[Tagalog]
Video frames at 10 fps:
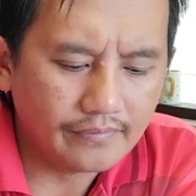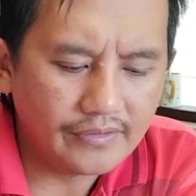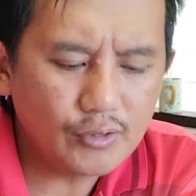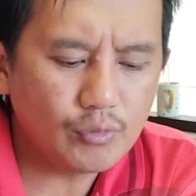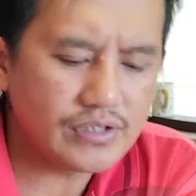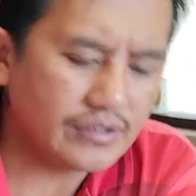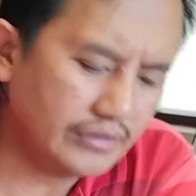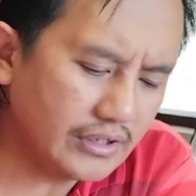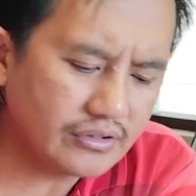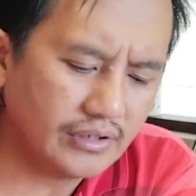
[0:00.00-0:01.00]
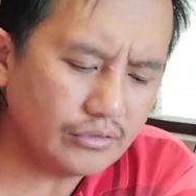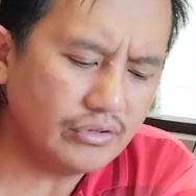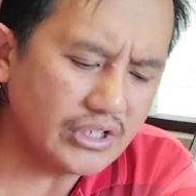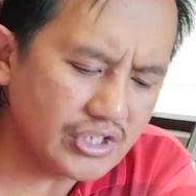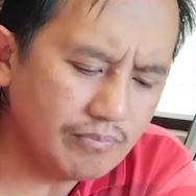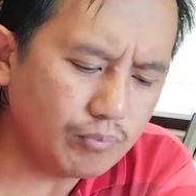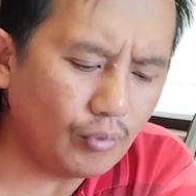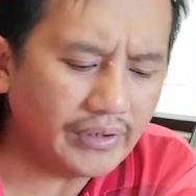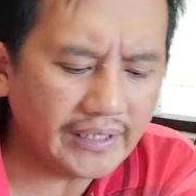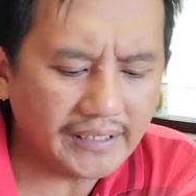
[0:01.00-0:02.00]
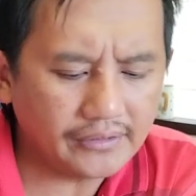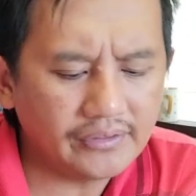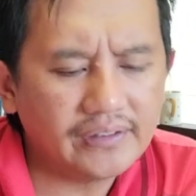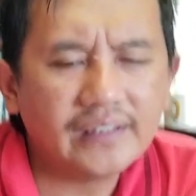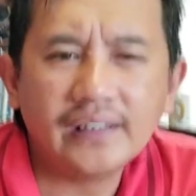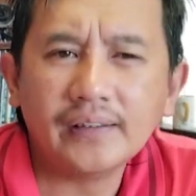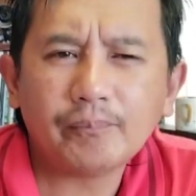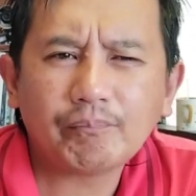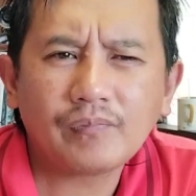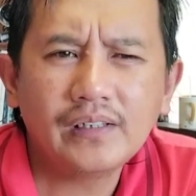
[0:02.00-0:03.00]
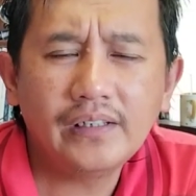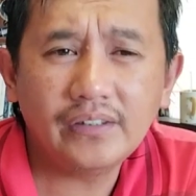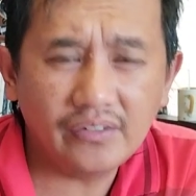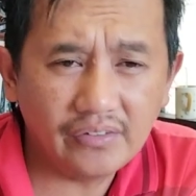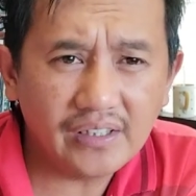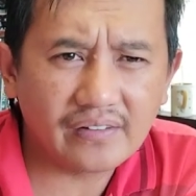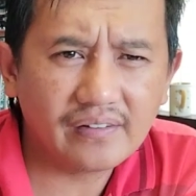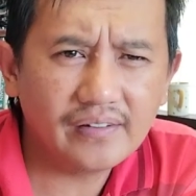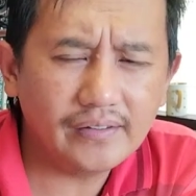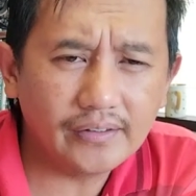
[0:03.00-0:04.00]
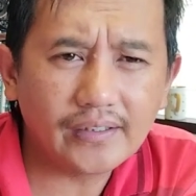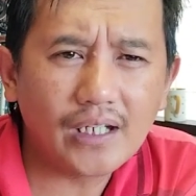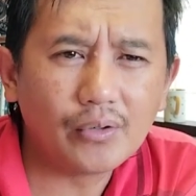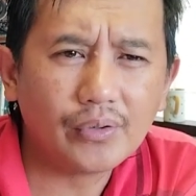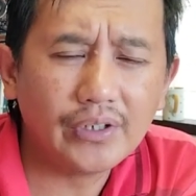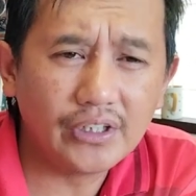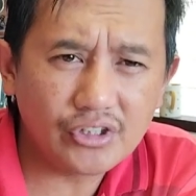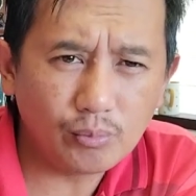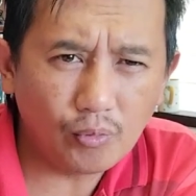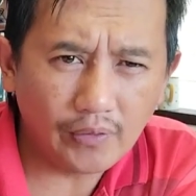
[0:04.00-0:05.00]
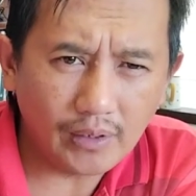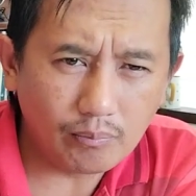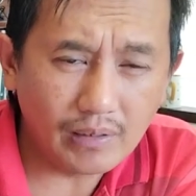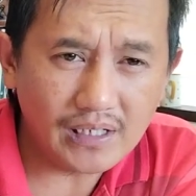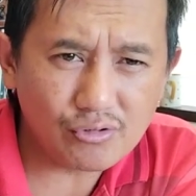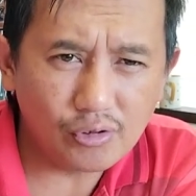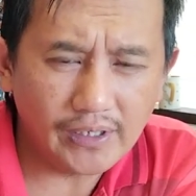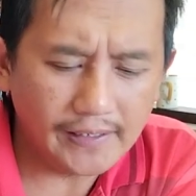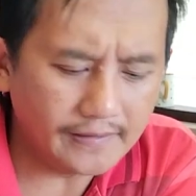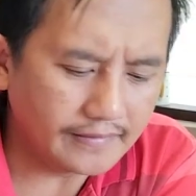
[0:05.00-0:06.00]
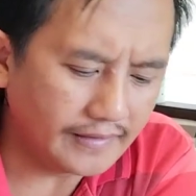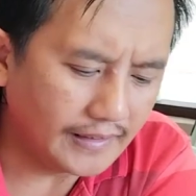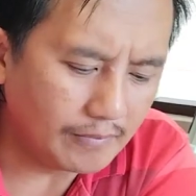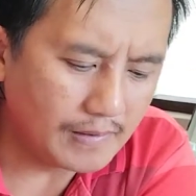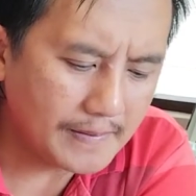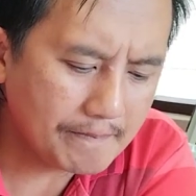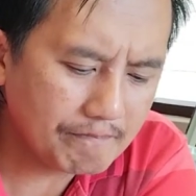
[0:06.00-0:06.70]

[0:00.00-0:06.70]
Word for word: dit was dit dito di chimpungan na ito diti iti death iti tao iti chimpungan nagbasol ni Adan kineba